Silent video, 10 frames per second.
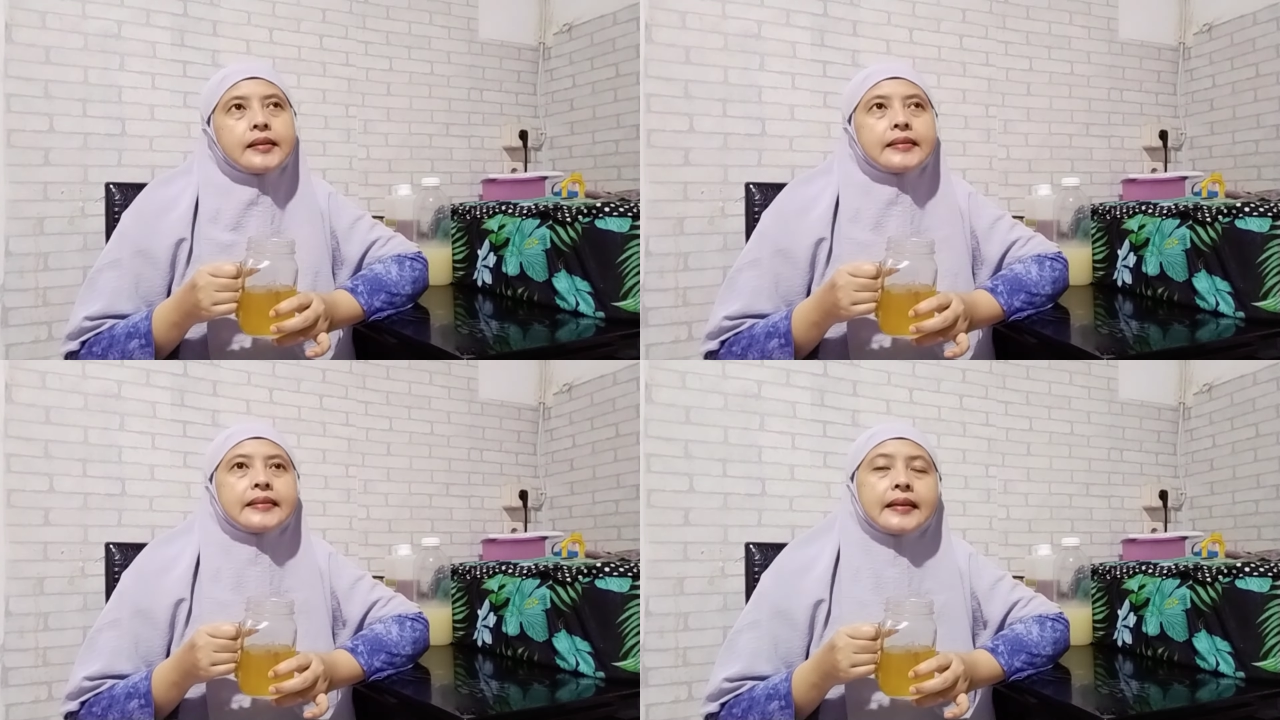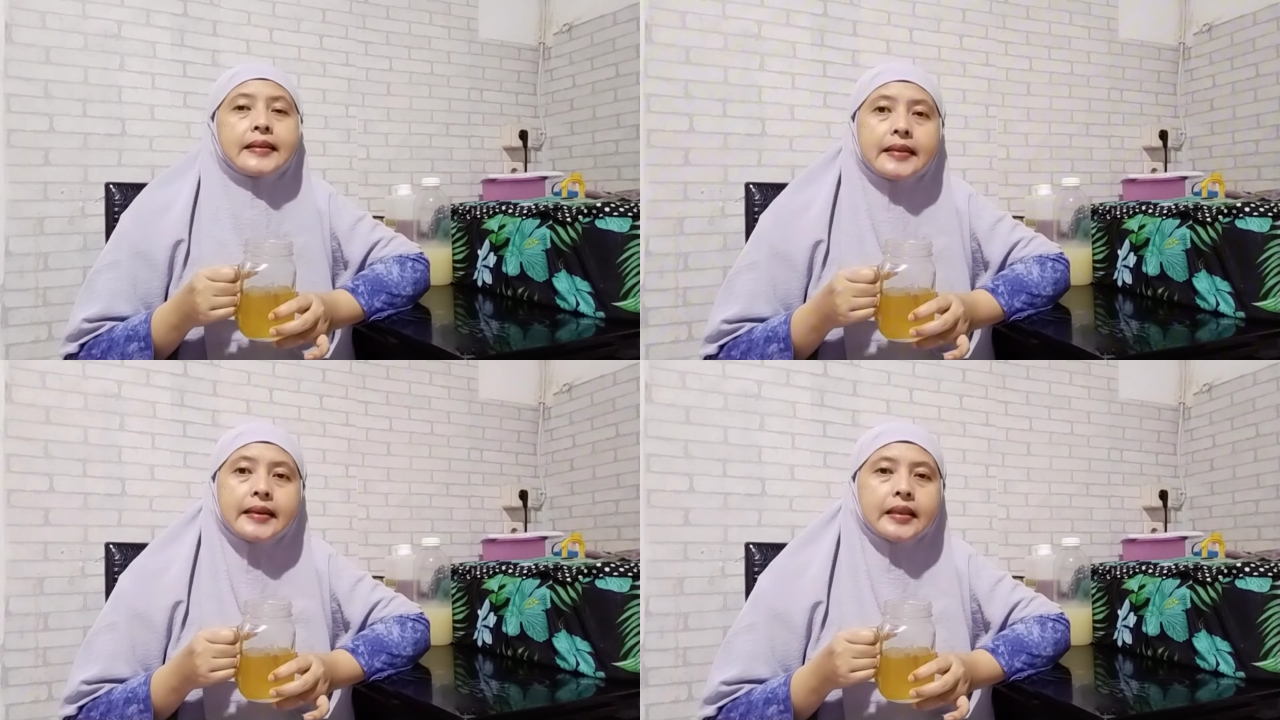
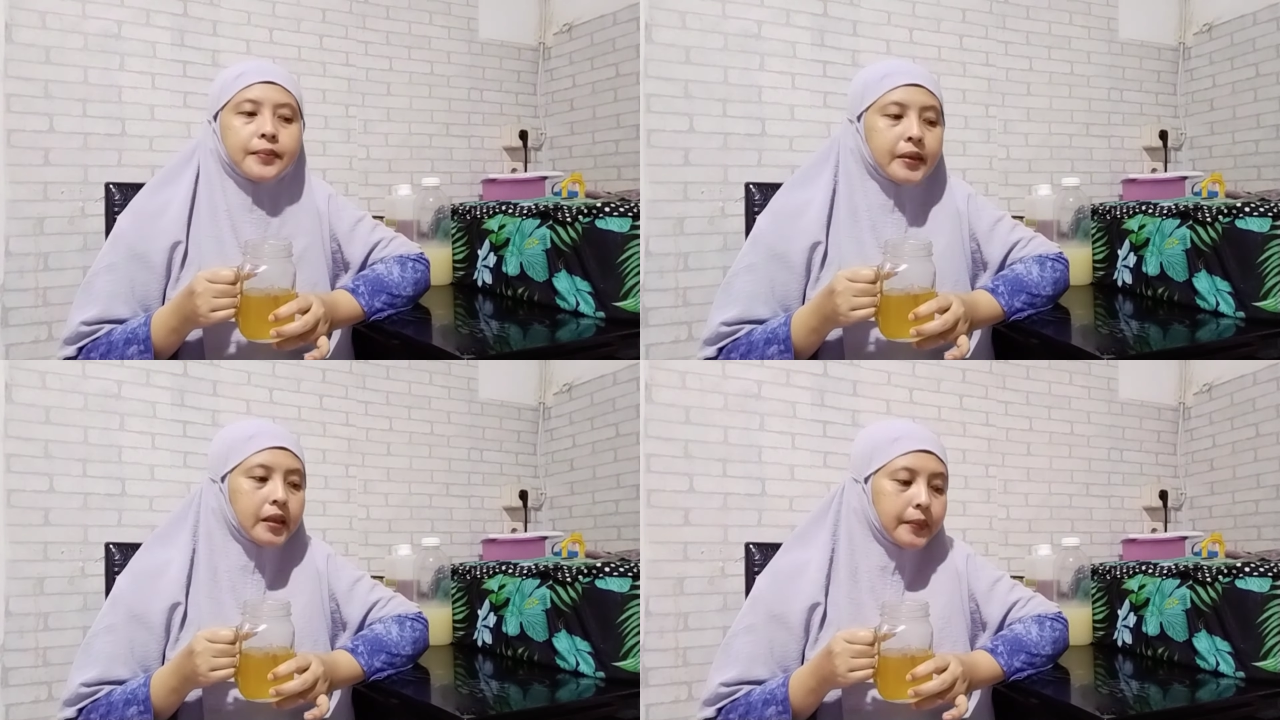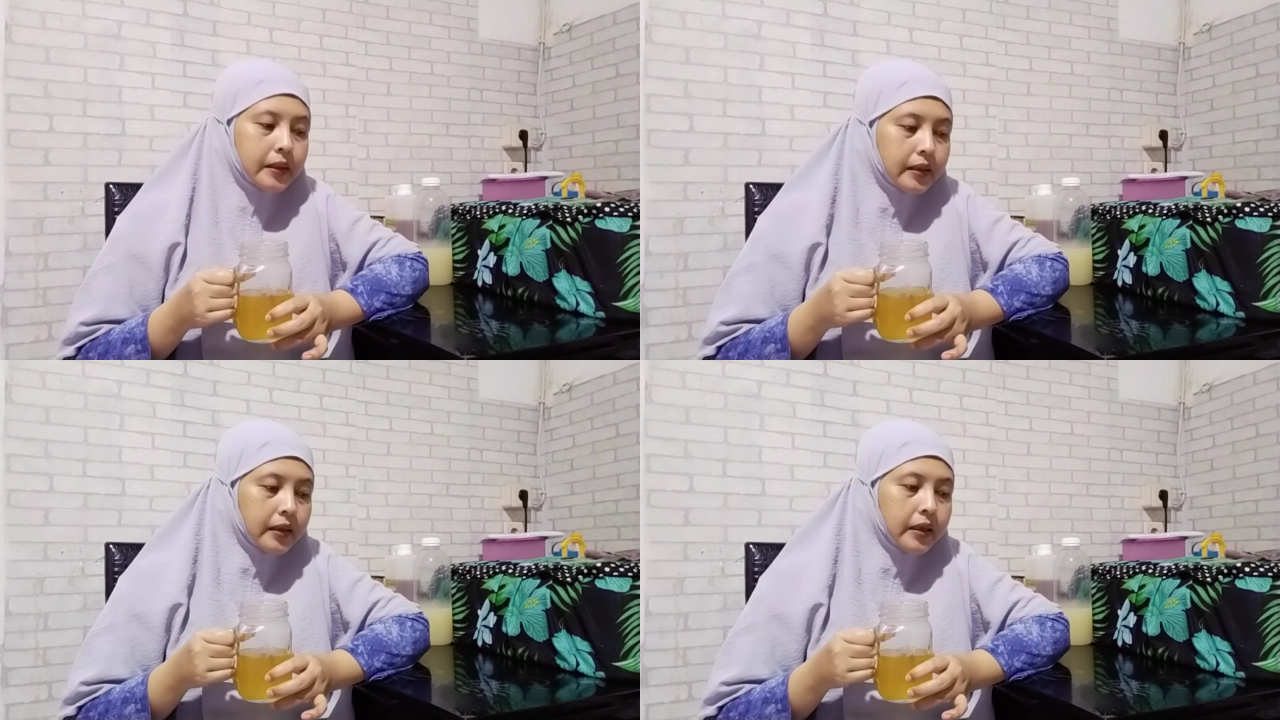Jadi
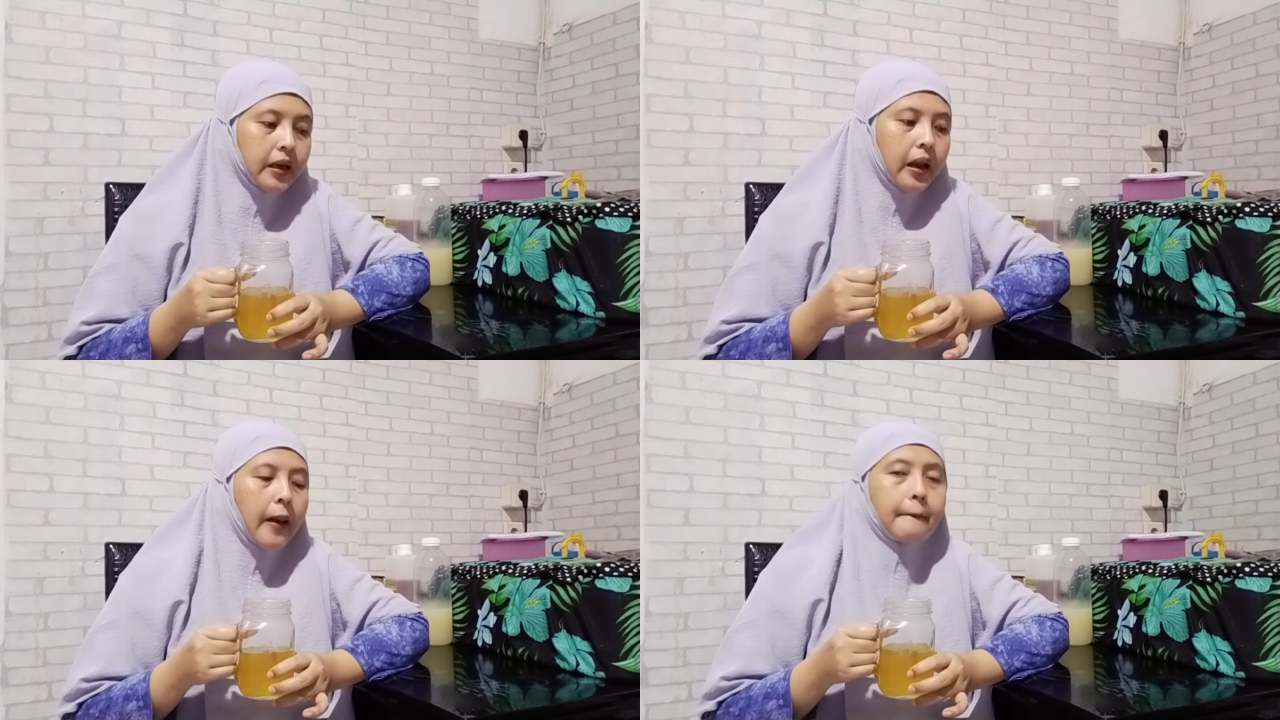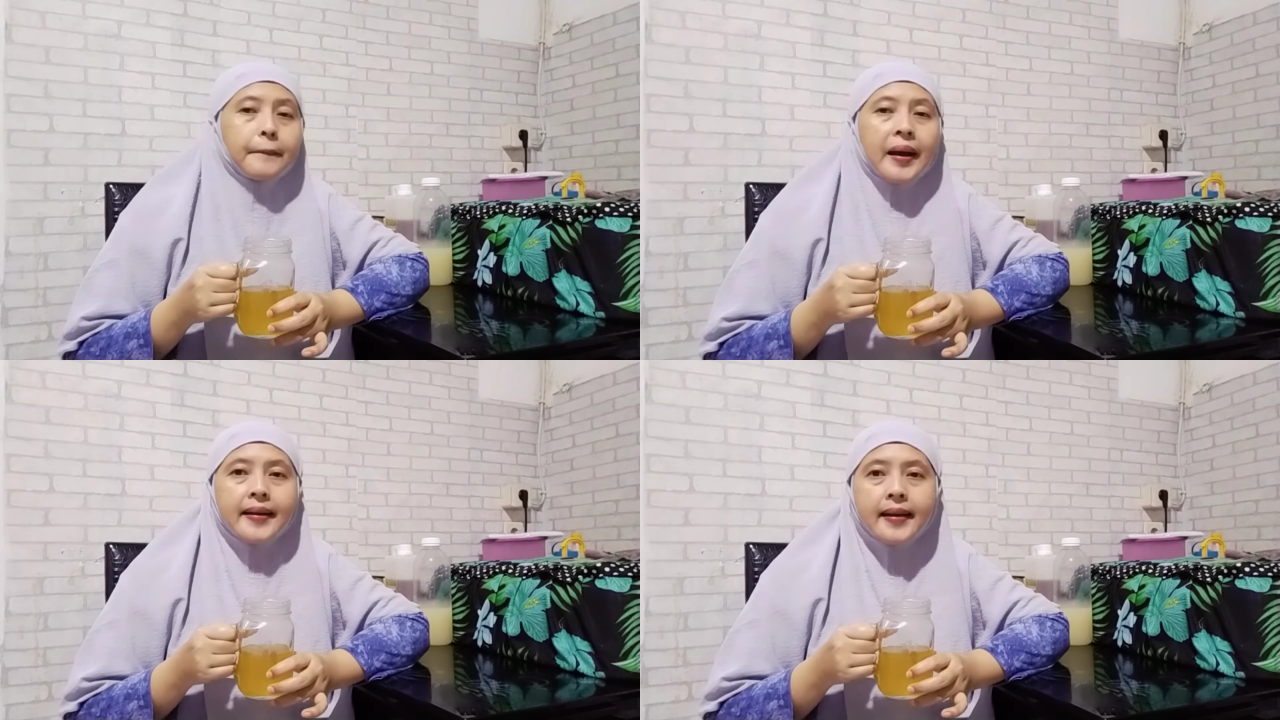teman-teman,
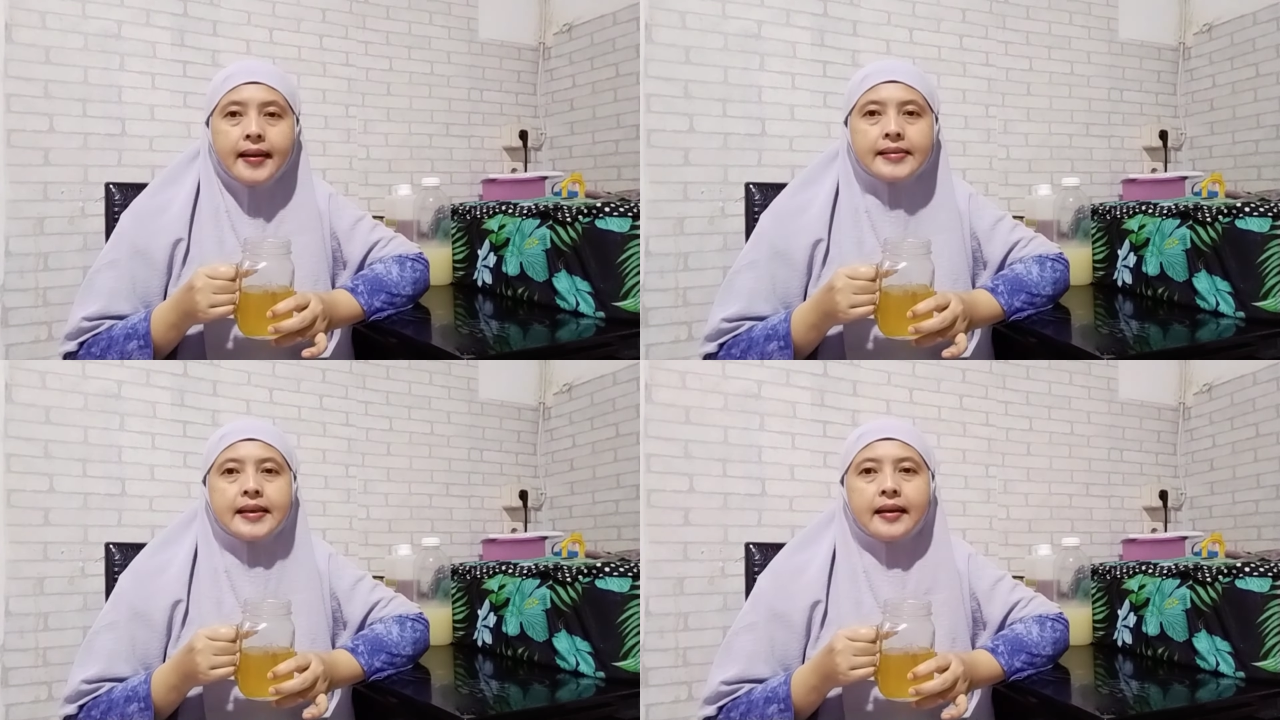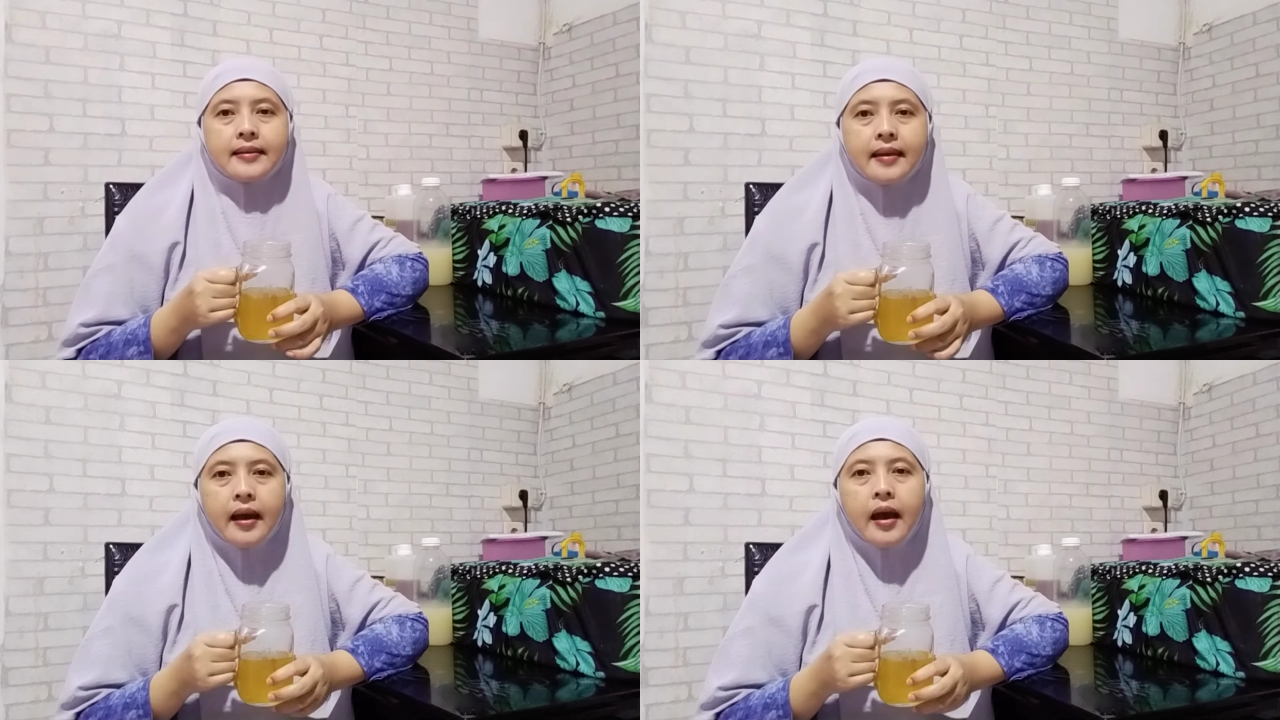pada dasarnya